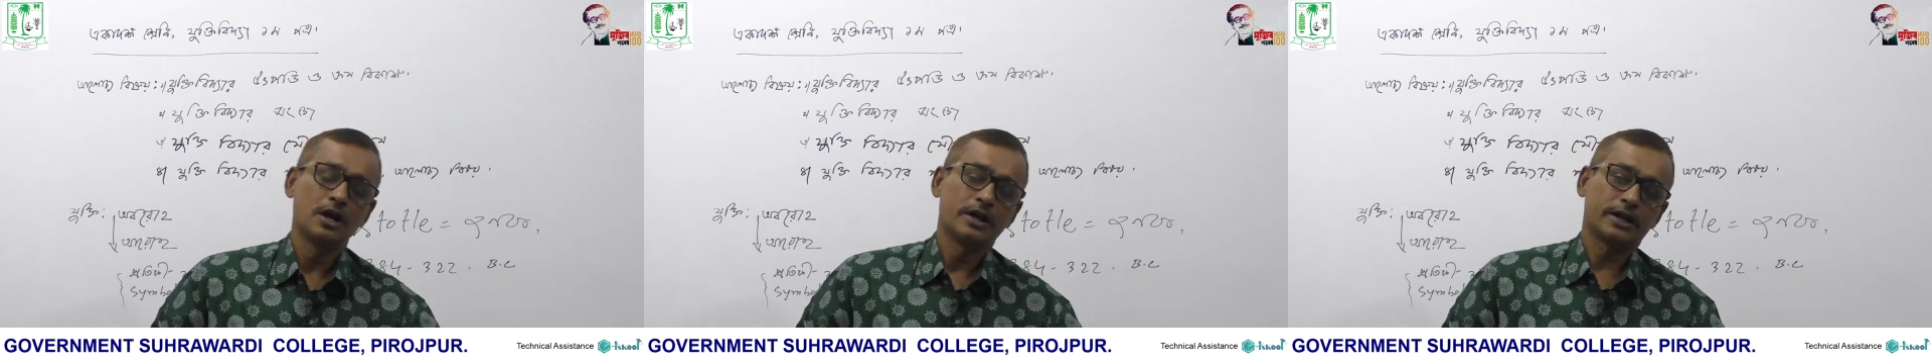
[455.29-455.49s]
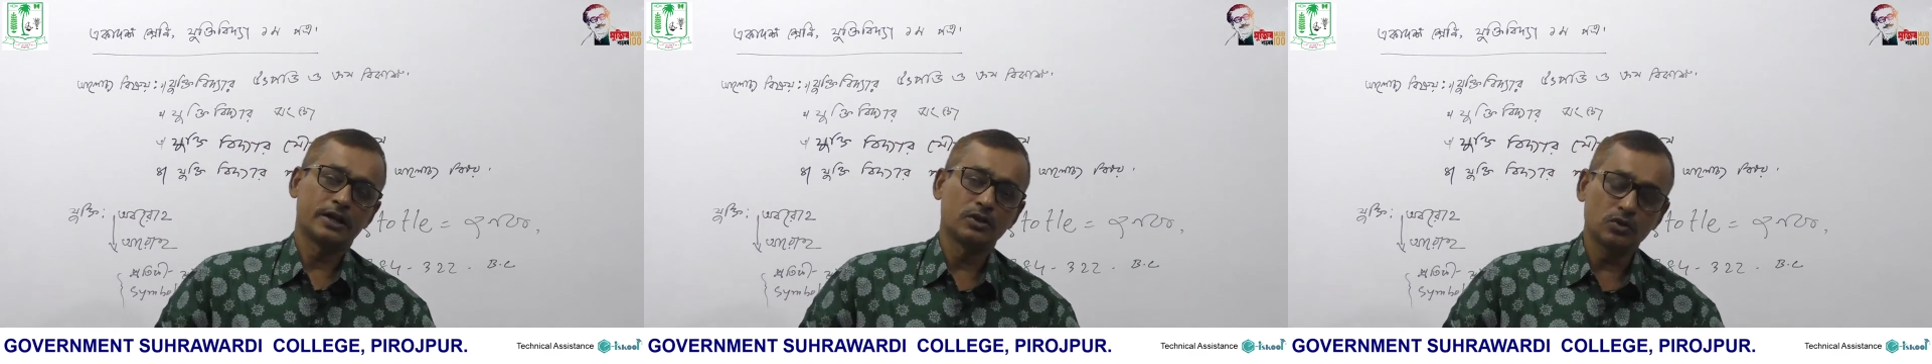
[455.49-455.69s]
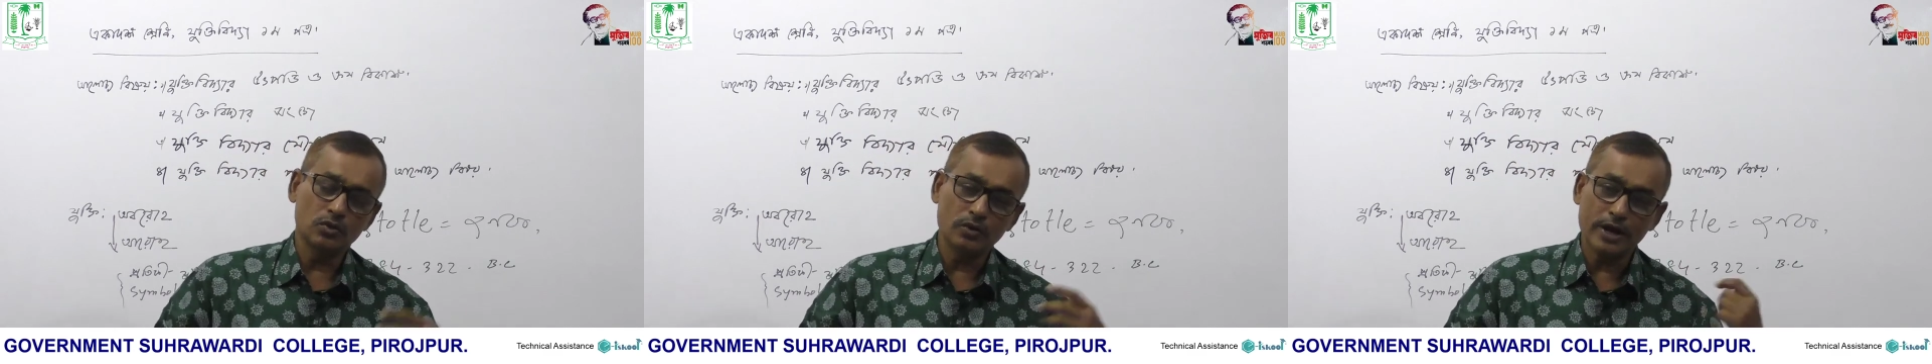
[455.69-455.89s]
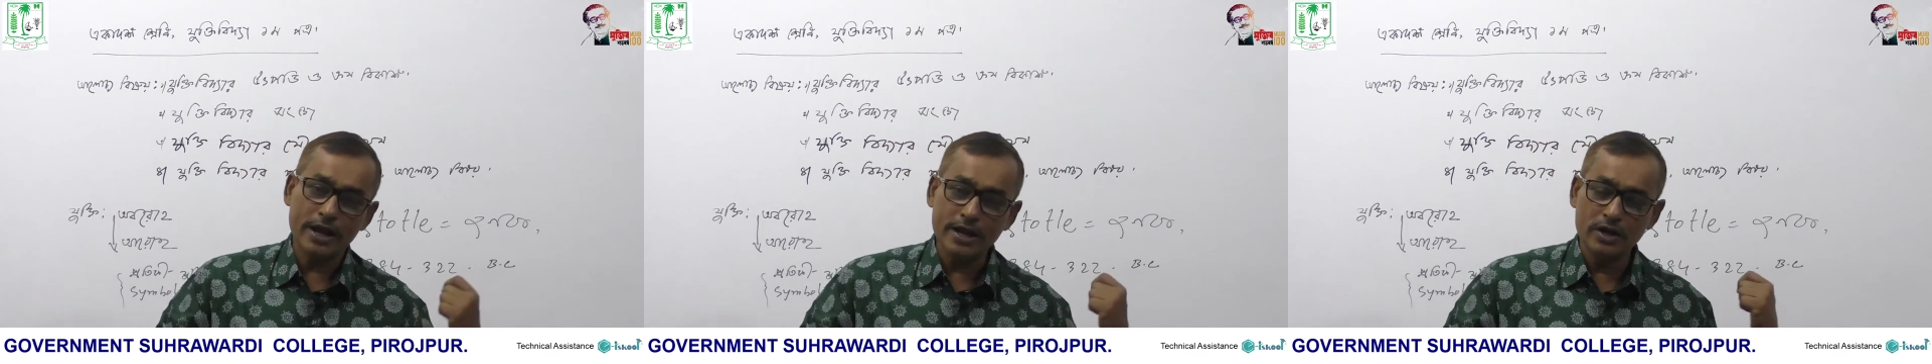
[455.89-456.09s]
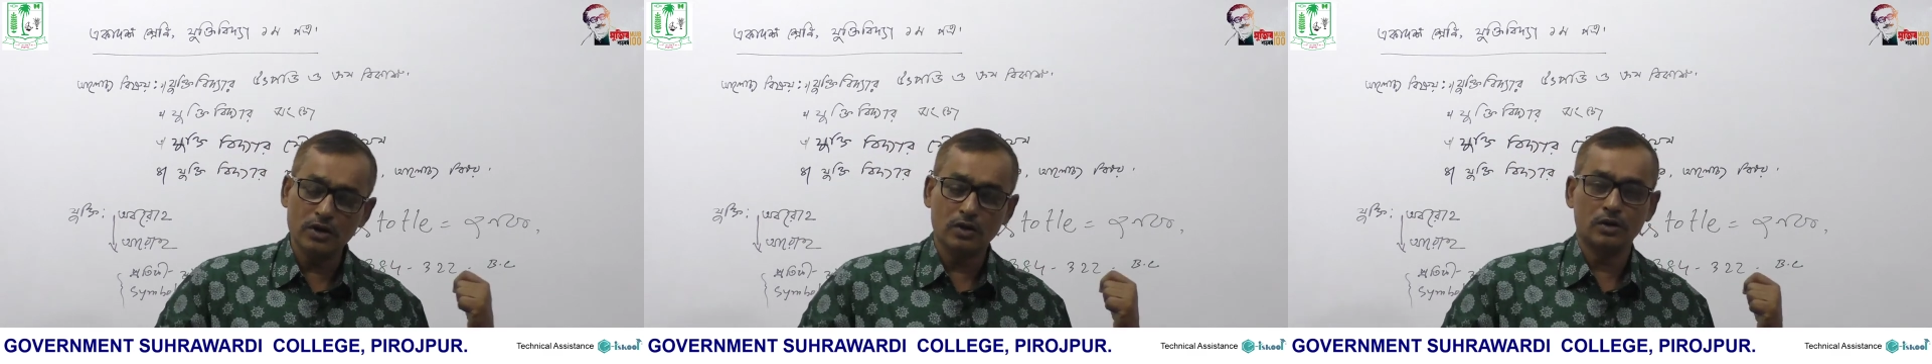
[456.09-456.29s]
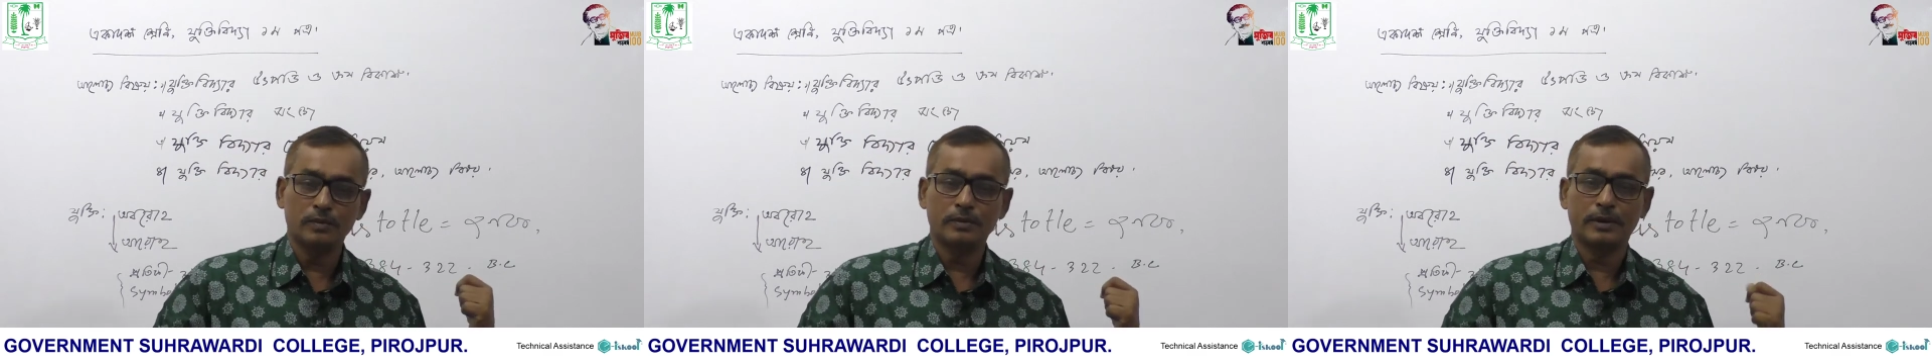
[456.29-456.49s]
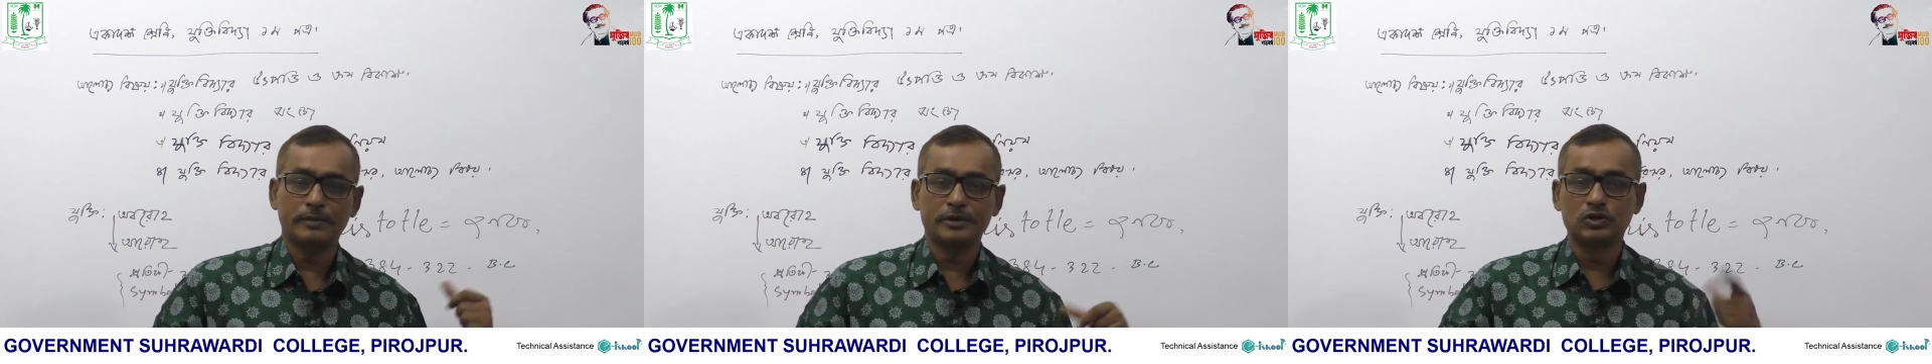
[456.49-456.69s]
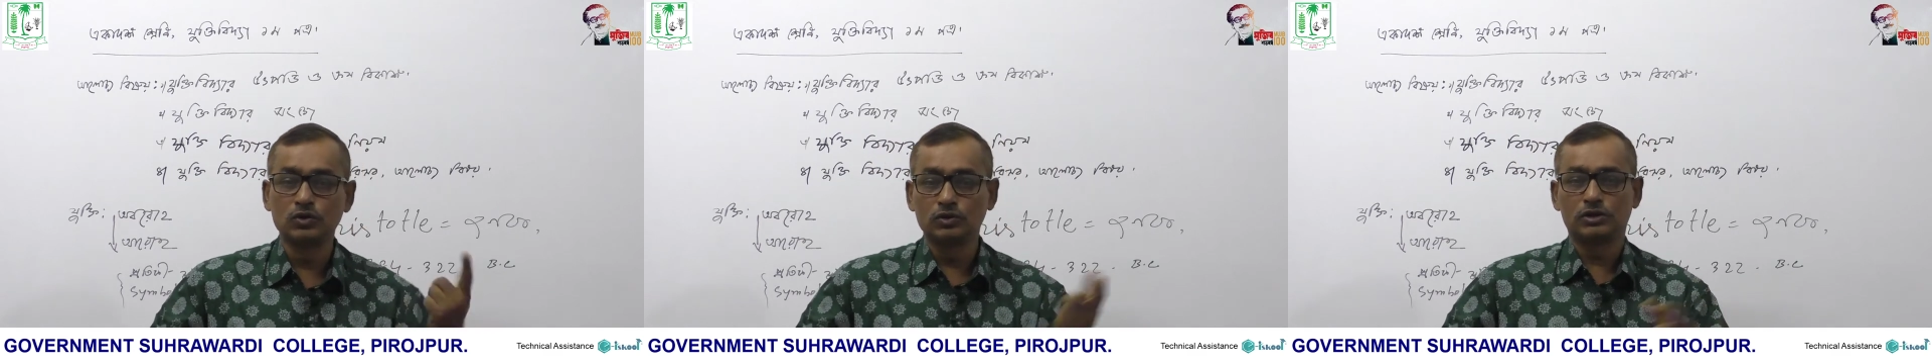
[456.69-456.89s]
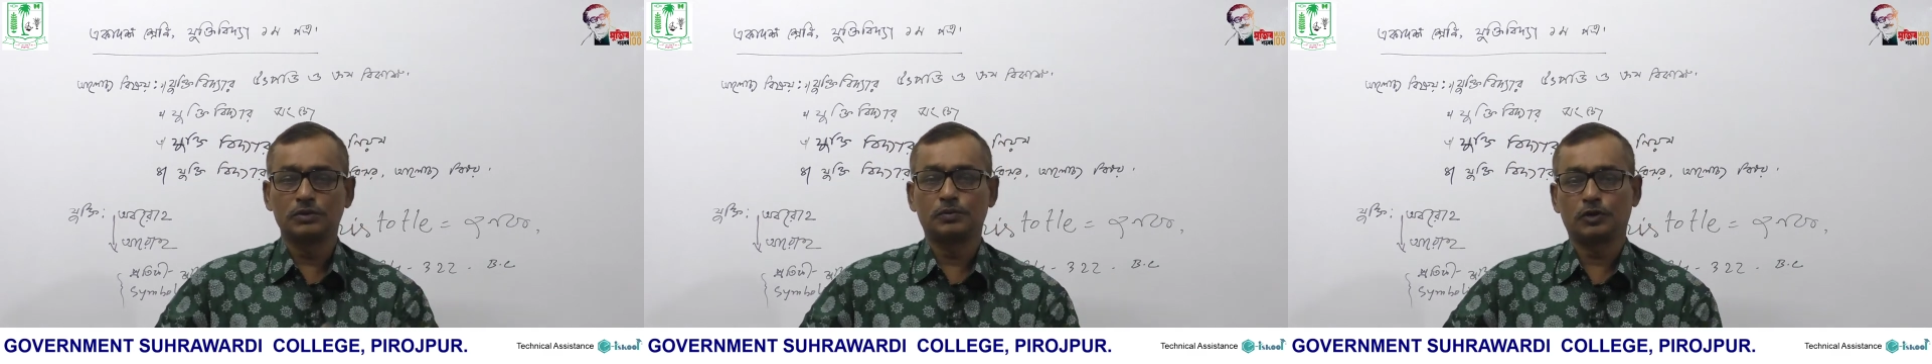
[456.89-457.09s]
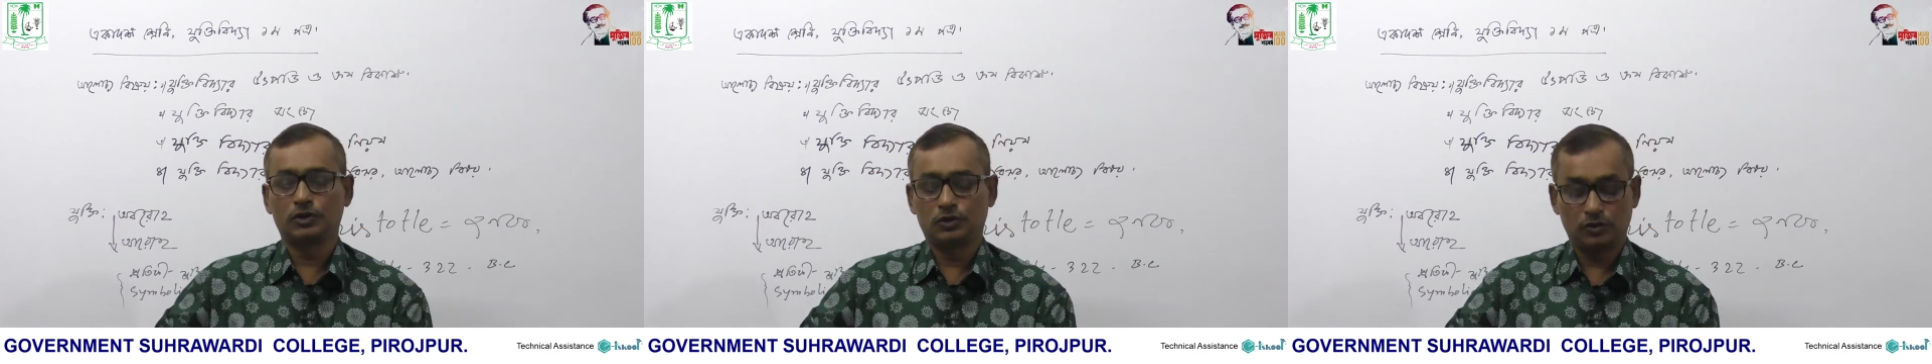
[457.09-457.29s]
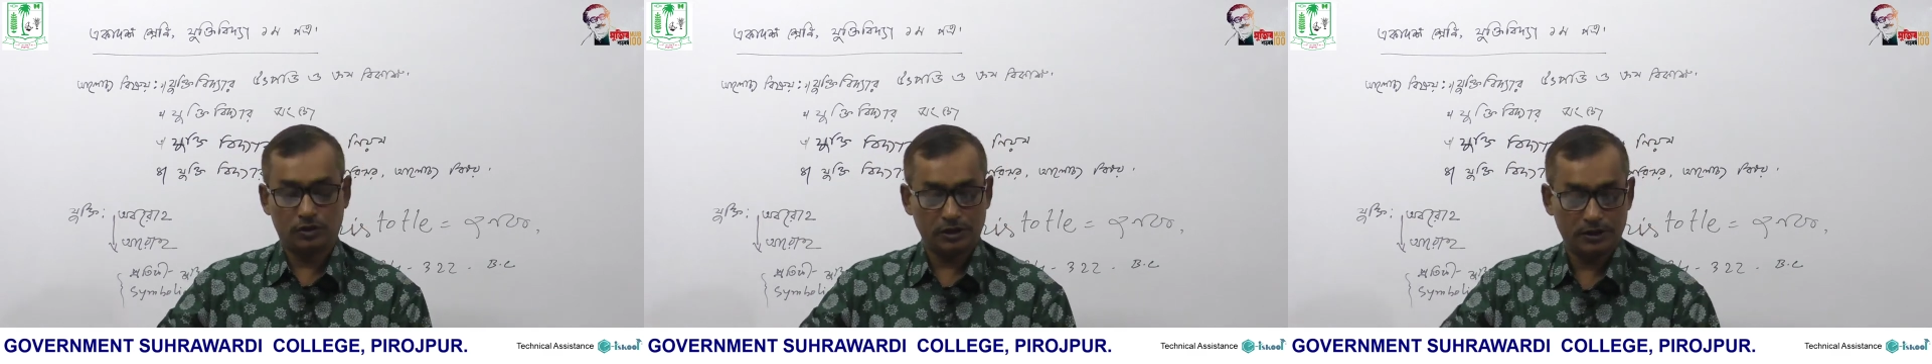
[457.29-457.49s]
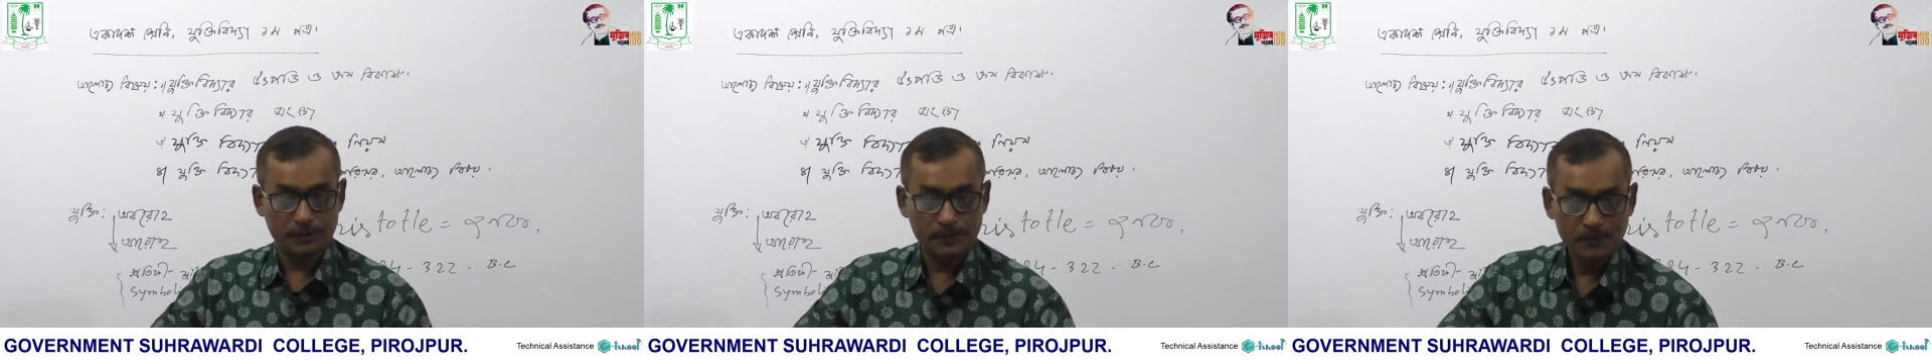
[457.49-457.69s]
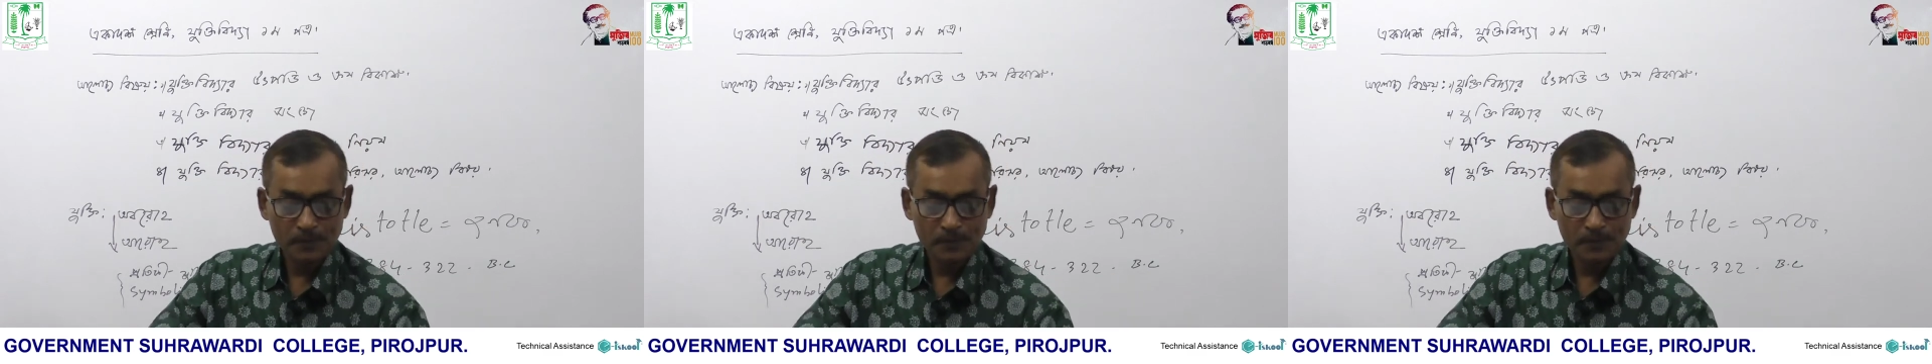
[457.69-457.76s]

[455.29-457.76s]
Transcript: কিন্তু এই যুক্তি পদ্ধতির